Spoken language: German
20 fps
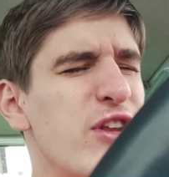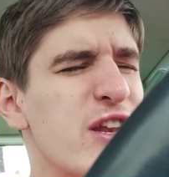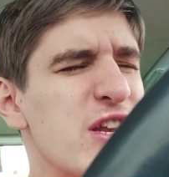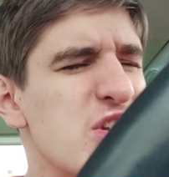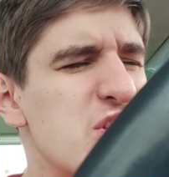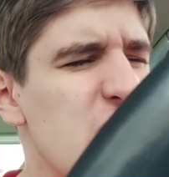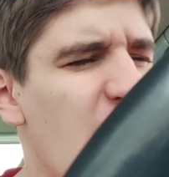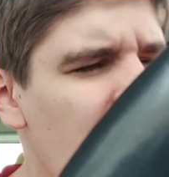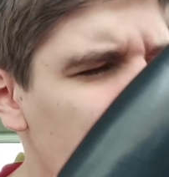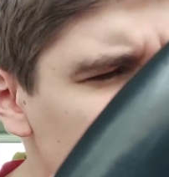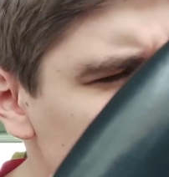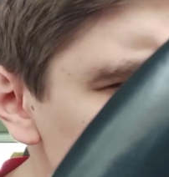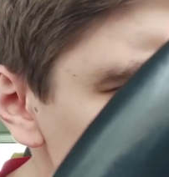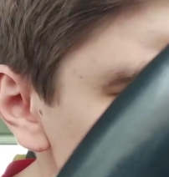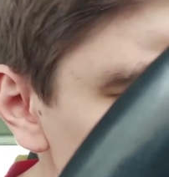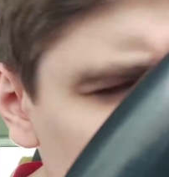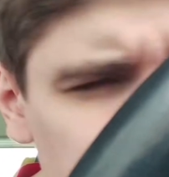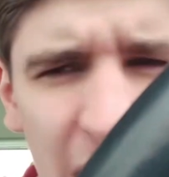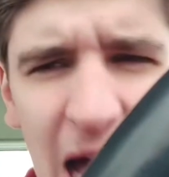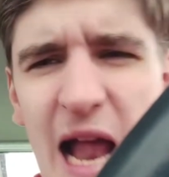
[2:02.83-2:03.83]
ihr nicht einfach
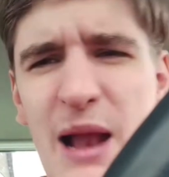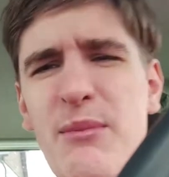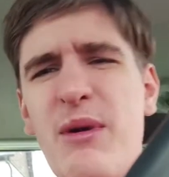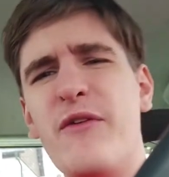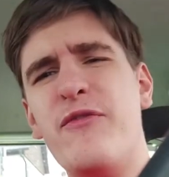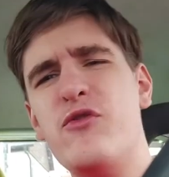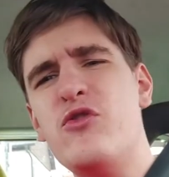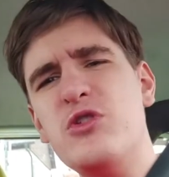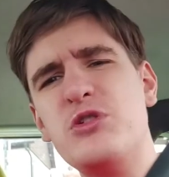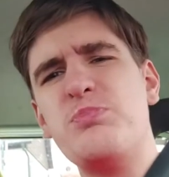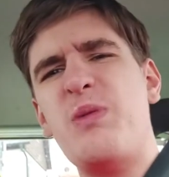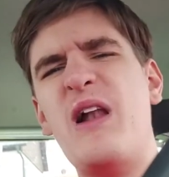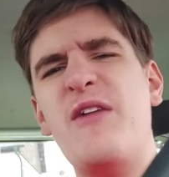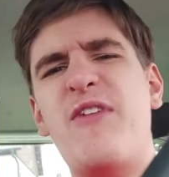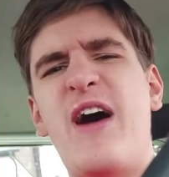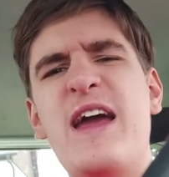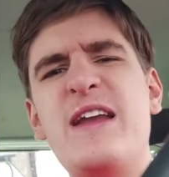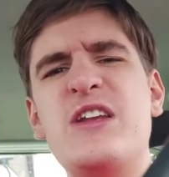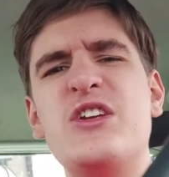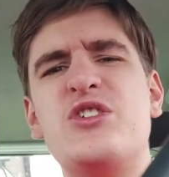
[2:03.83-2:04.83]
so geil mal Fußball
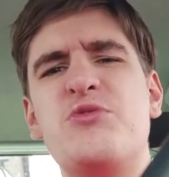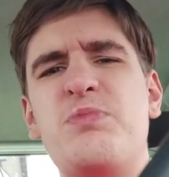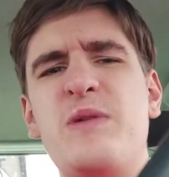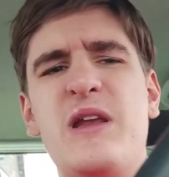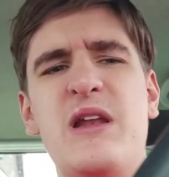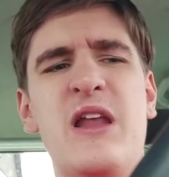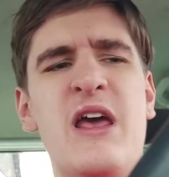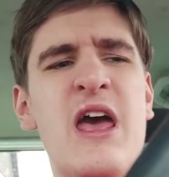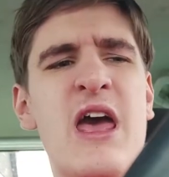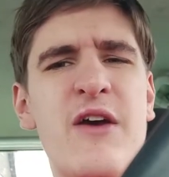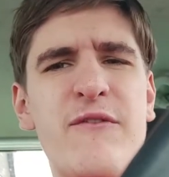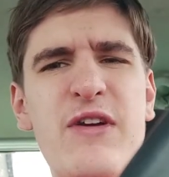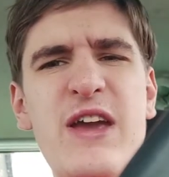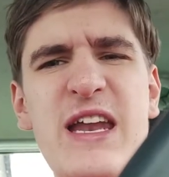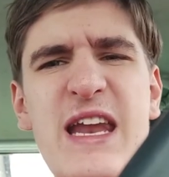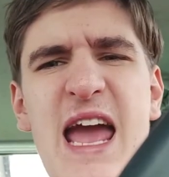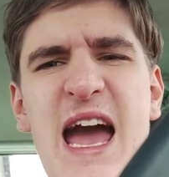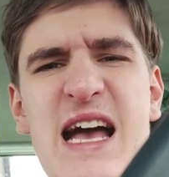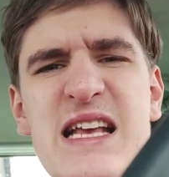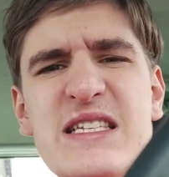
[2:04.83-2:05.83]
weiterspielen, wie
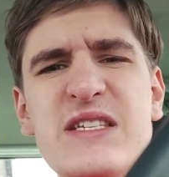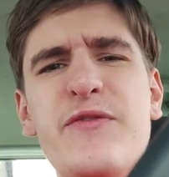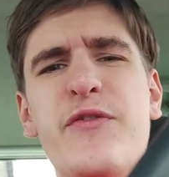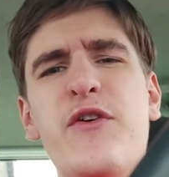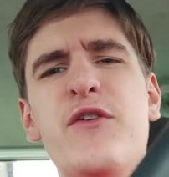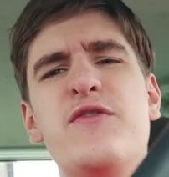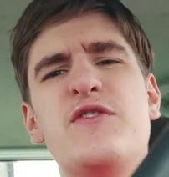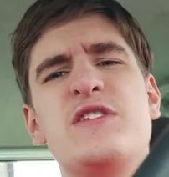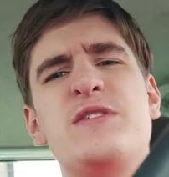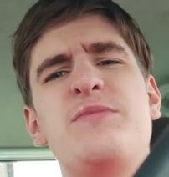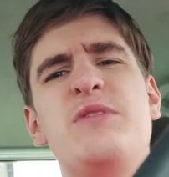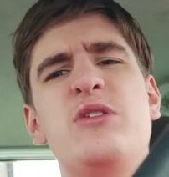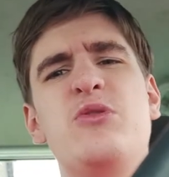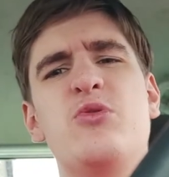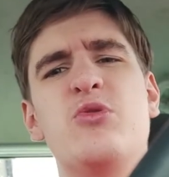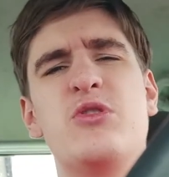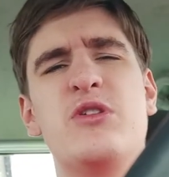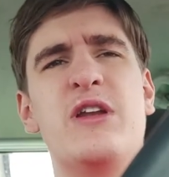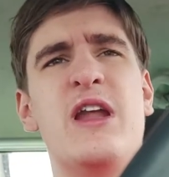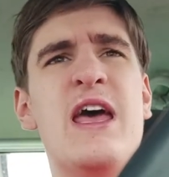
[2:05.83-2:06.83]
die ersten 15
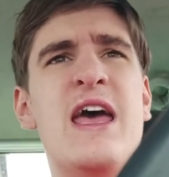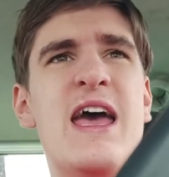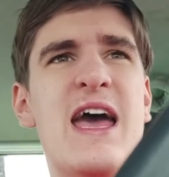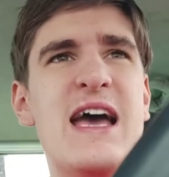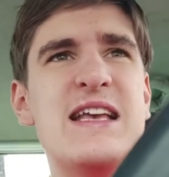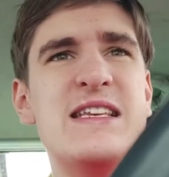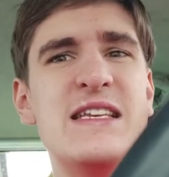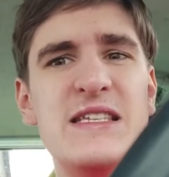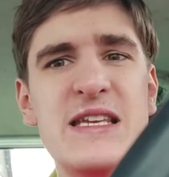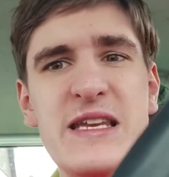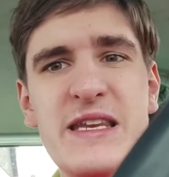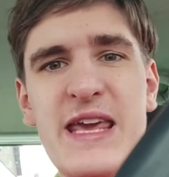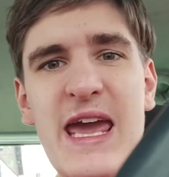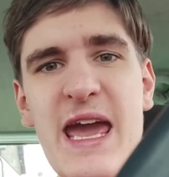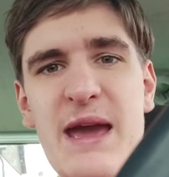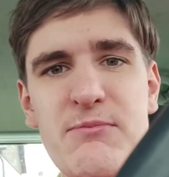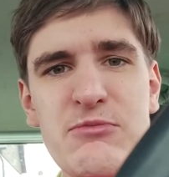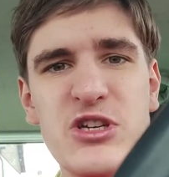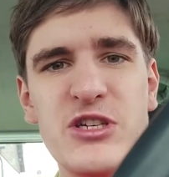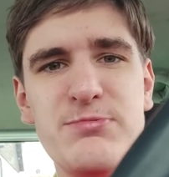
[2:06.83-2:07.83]
Minuten? Es ist in
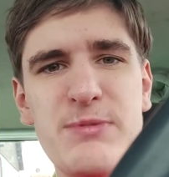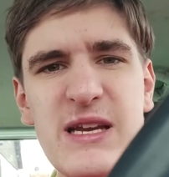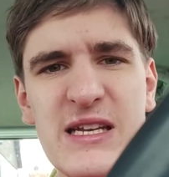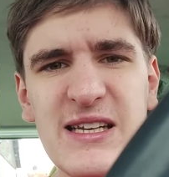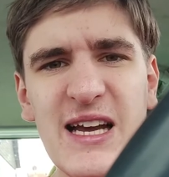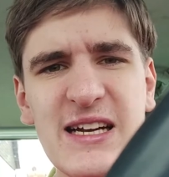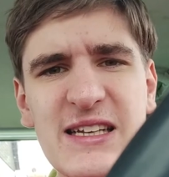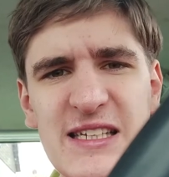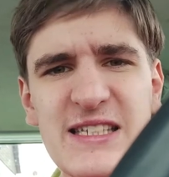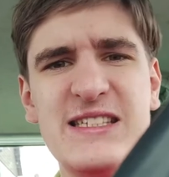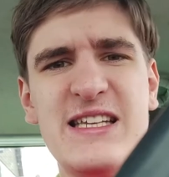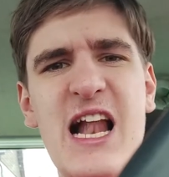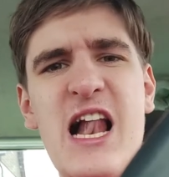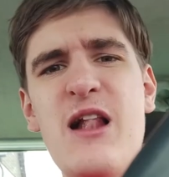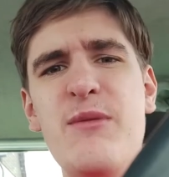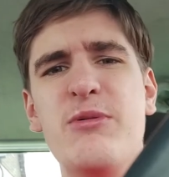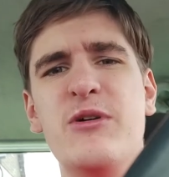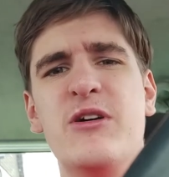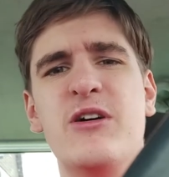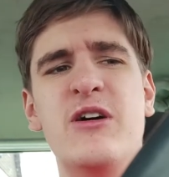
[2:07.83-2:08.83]
jedem Spieltag
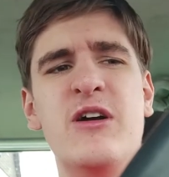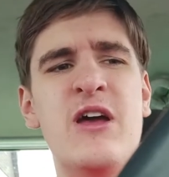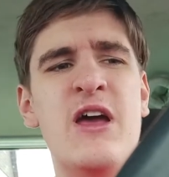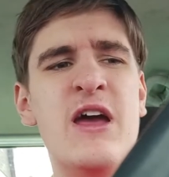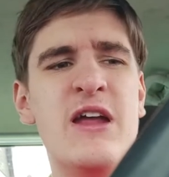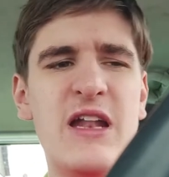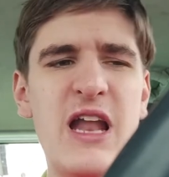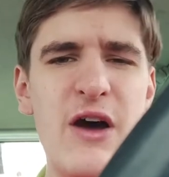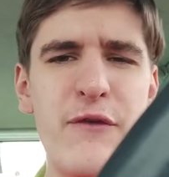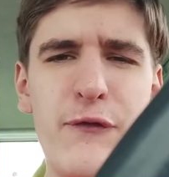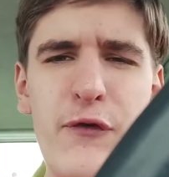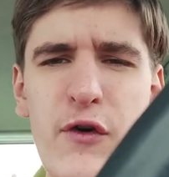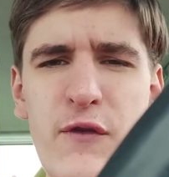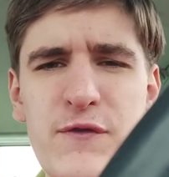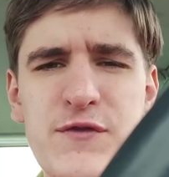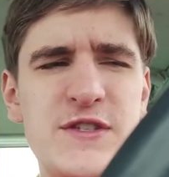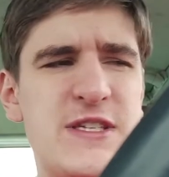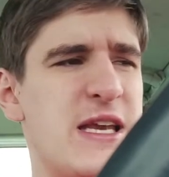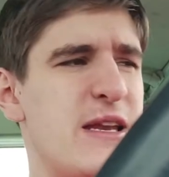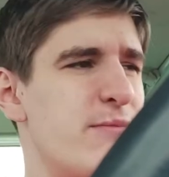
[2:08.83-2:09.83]
dasselbe. Nach
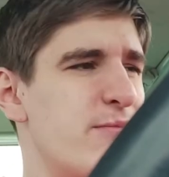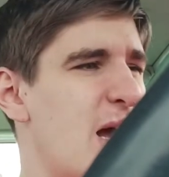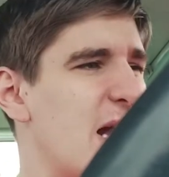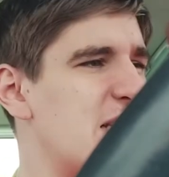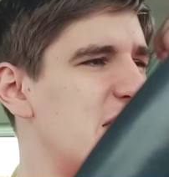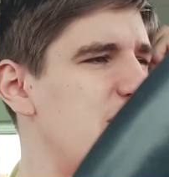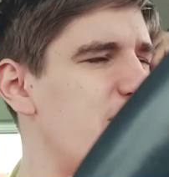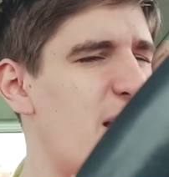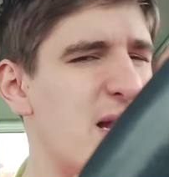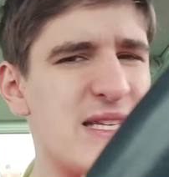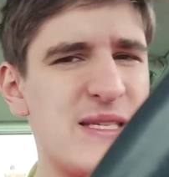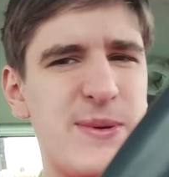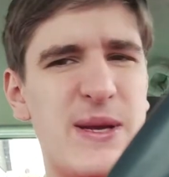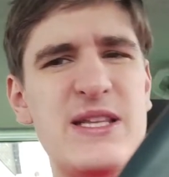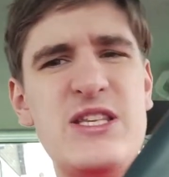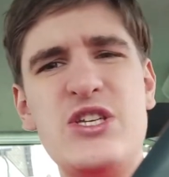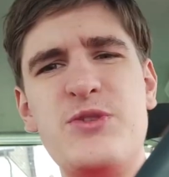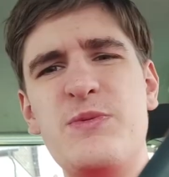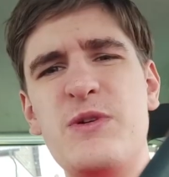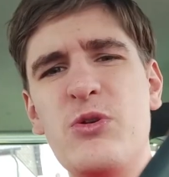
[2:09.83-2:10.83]
15, maximal
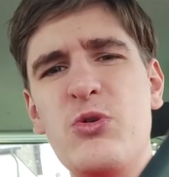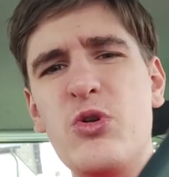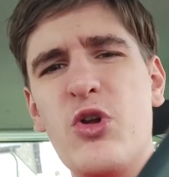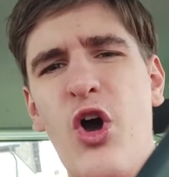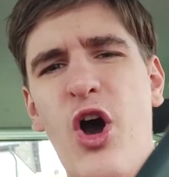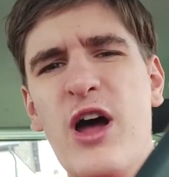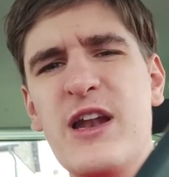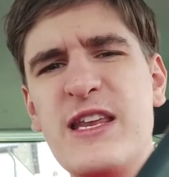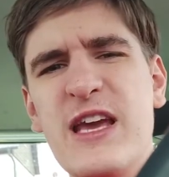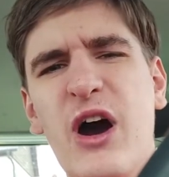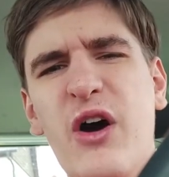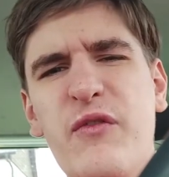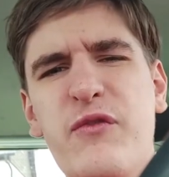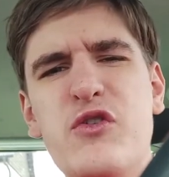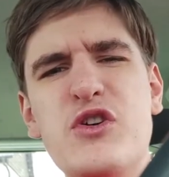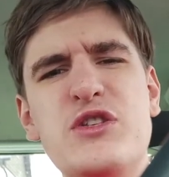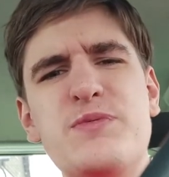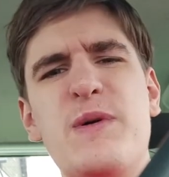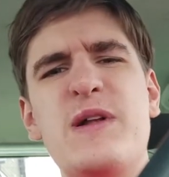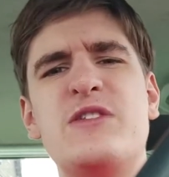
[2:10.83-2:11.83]
20 Minuten hört ihr auf,
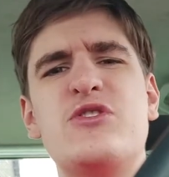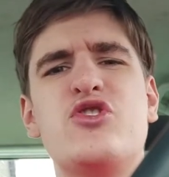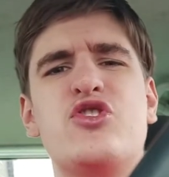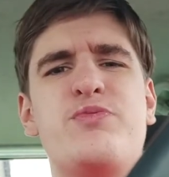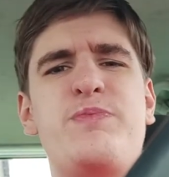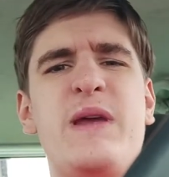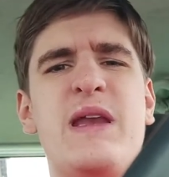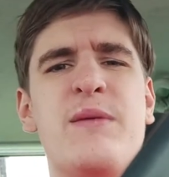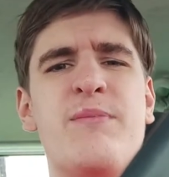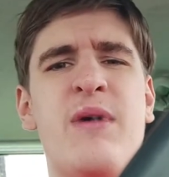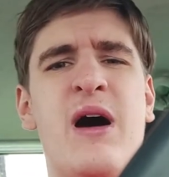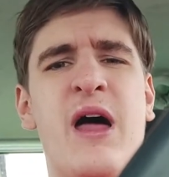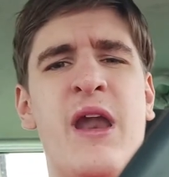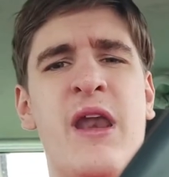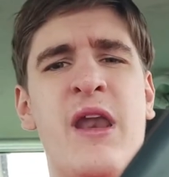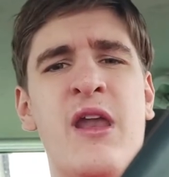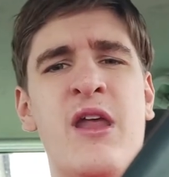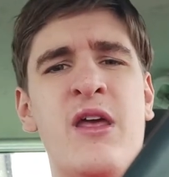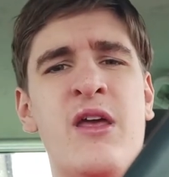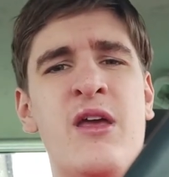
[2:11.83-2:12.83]
Fußball zu spielen, Mann.